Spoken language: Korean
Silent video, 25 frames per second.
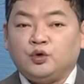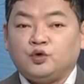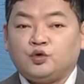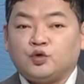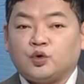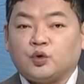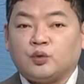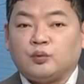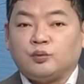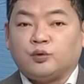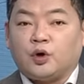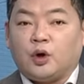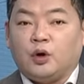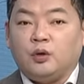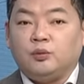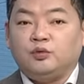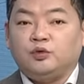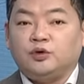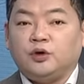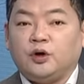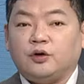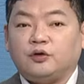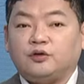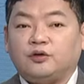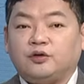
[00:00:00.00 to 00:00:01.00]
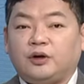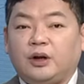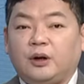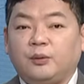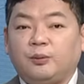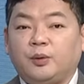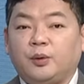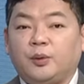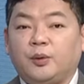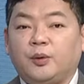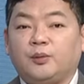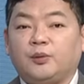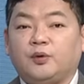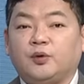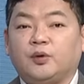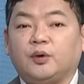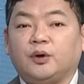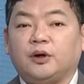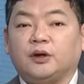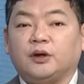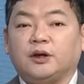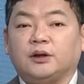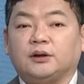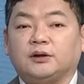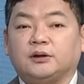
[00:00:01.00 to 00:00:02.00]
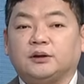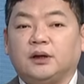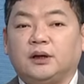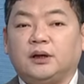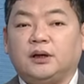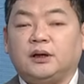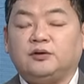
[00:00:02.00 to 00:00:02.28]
조금 결부되어서 살펴볼 필요가 있겠다.